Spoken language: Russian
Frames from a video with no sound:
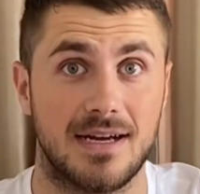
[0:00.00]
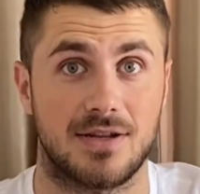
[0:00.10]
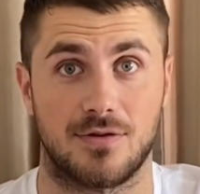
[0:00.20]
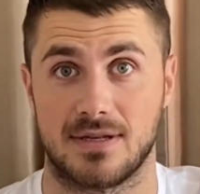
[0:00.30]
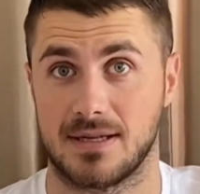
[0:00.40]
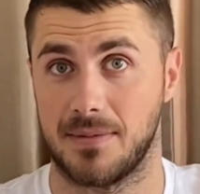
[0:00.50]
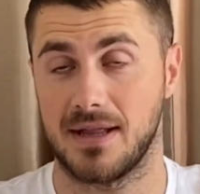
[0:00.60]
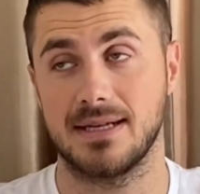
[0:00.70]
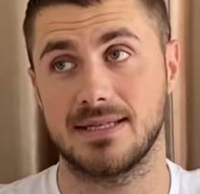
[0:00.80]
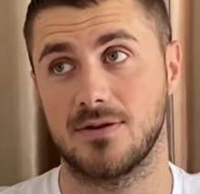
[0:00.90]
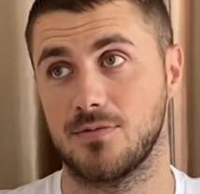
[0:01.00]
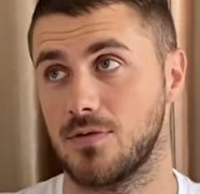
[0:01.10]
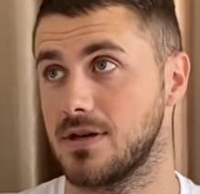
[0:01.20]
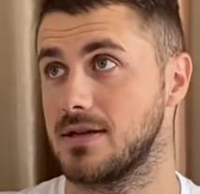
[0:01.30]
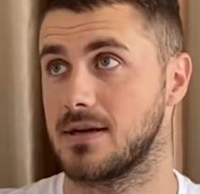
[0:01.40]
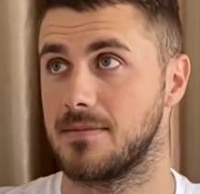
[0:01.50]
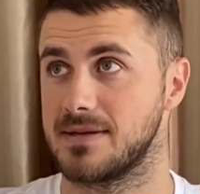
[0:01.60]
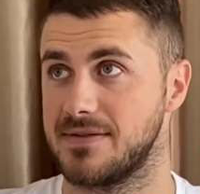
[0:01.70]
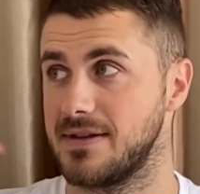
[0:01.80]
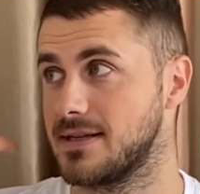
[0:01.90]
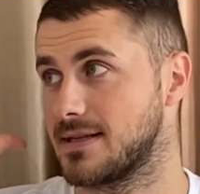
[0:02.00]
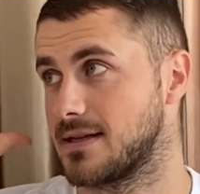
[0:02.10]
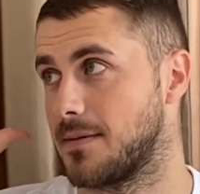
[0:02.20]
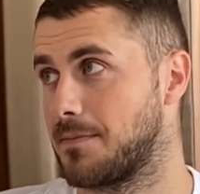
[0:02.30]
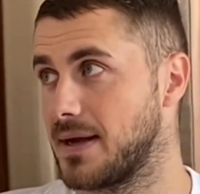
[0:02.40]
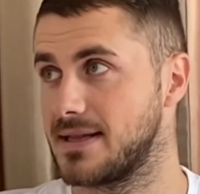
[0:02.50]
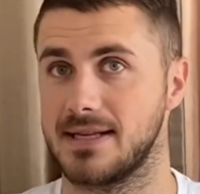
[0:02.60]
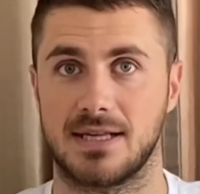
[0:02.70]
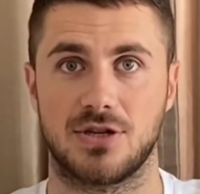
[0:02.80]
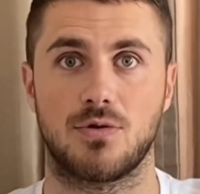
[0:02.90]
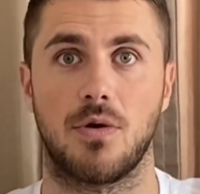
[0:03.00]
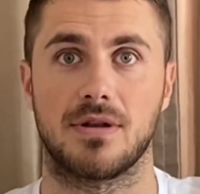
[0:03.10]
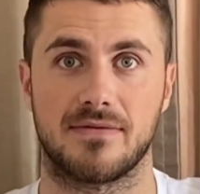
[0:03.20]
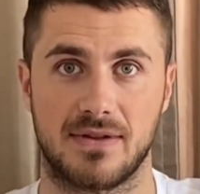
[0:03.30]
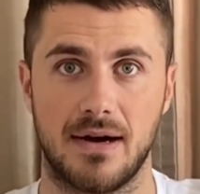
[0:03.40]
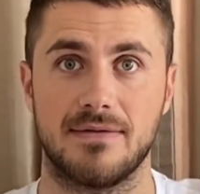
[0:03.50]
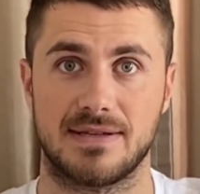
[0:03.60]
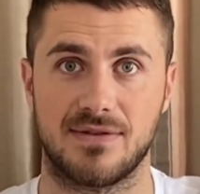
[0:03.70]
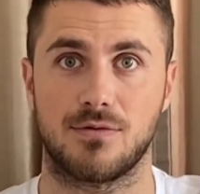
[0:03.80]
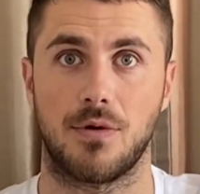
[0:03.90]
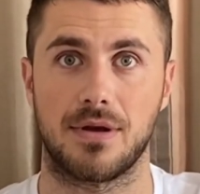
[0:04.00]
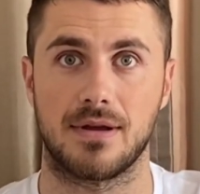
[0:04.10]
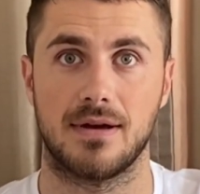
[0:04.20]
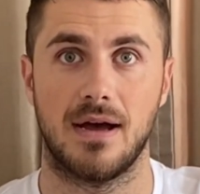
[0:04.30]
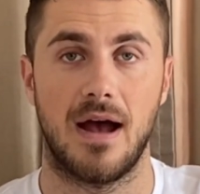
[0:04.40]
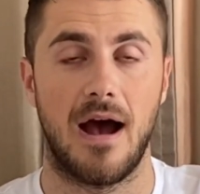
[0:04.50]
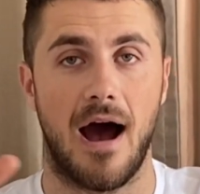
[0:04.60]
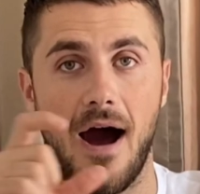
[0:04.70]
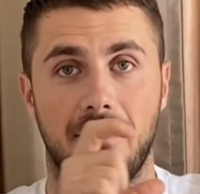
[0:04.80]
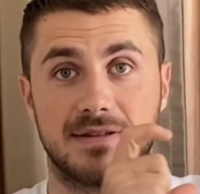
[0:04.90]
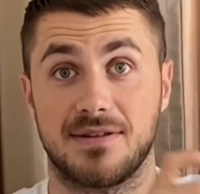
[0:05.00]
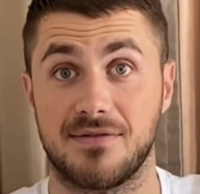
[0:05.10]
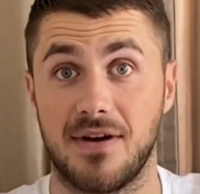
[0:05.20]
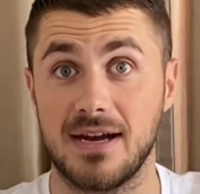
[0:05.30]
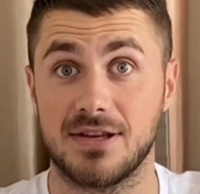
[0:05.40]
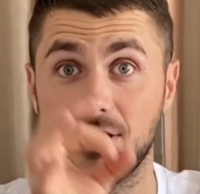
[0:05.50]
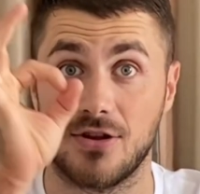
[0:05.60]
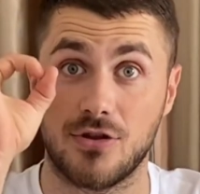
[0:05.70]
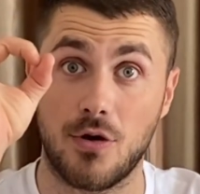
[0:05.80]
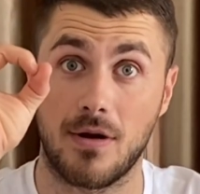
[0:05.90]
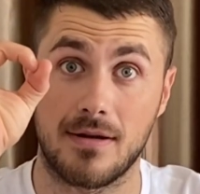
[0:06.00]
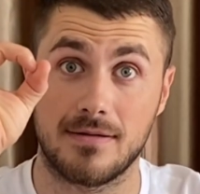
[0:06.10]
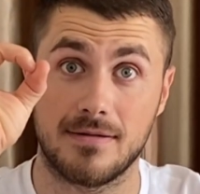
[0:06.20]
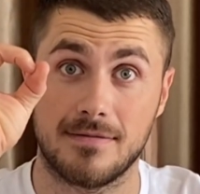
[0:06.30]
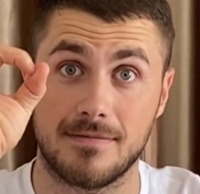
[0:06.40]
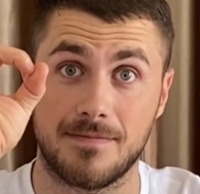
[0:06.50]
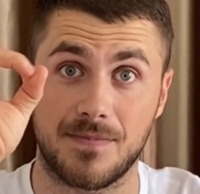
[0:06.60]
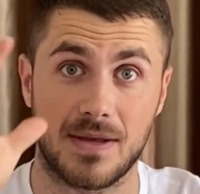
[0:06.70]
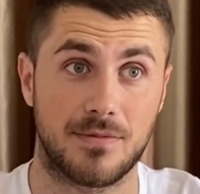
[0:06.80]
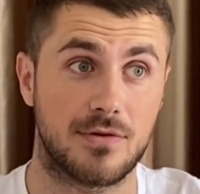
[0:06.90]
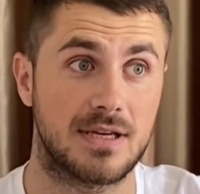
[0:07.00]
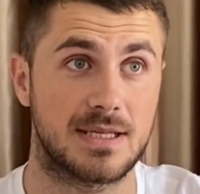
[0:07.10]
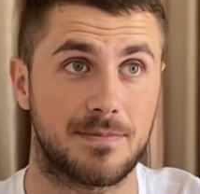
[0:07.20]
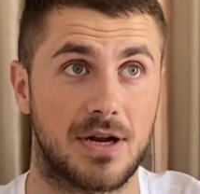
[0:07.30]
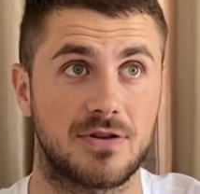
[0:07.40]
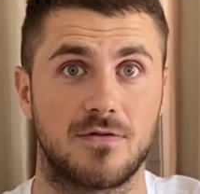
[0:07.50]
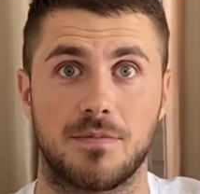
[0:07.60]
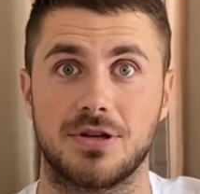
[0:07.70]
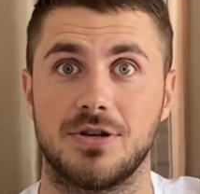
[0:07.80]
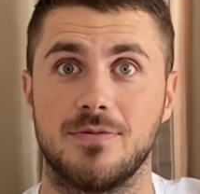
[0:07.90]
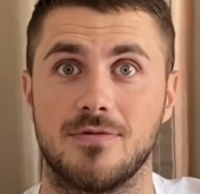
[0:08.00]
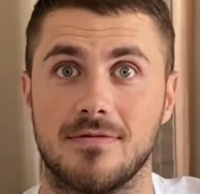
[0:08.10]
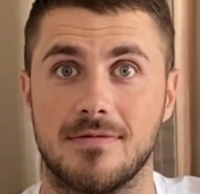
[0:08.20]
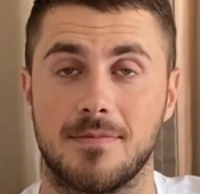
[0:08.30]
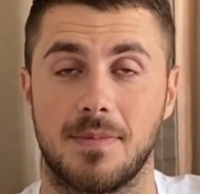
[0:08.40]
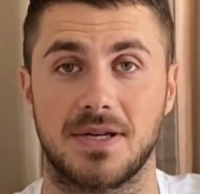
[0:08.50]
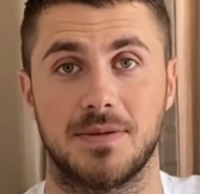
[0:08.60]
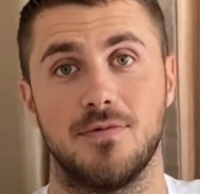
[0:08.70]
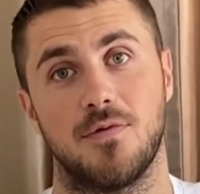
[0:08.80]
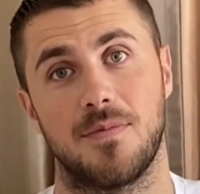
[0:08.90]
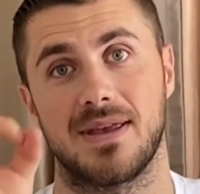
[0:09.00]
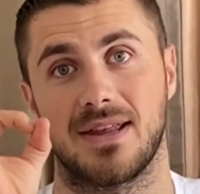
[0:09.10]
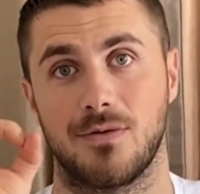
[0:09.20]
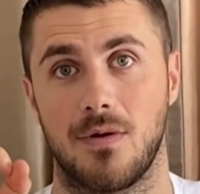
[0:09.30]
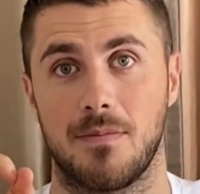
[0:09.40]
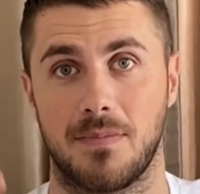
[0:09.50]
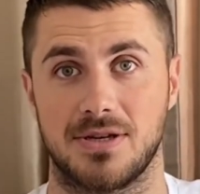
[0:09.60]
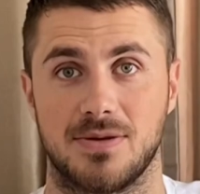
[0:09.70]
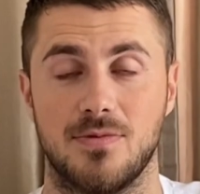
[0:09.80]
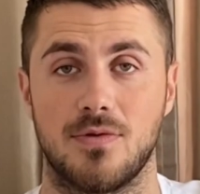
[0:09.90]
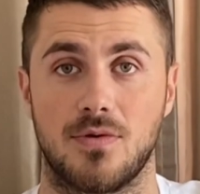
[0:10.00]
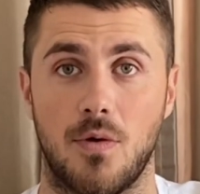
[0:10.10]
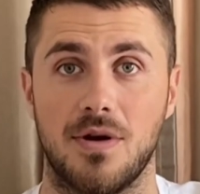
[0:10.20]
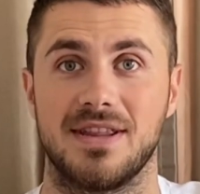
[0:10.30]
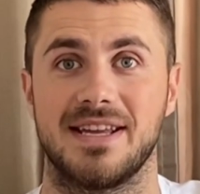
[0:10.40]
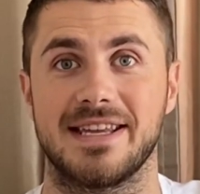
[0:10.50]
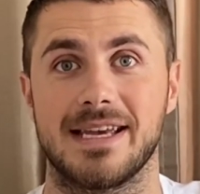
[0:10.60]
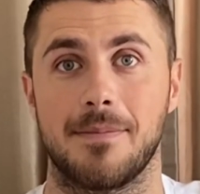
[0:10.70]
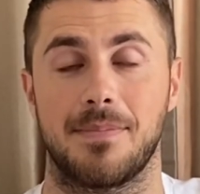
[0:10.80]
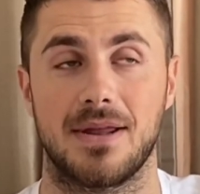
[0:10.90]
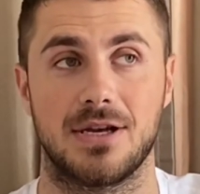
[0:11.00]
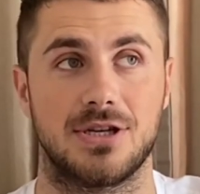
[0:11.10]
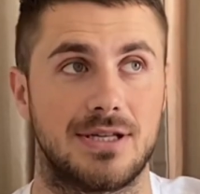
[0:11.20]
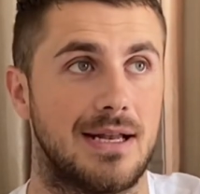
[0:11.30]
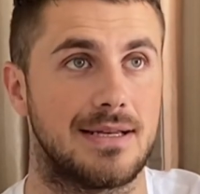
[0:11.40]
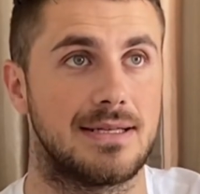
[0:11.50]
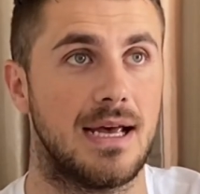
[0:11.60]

То есть на балансе у многих там светится там 5000 коинов, да, в свиткоине. А в свитвалите 0. И многие спрашивают, почему? Почему у меня 0? Почему коины не перечислились?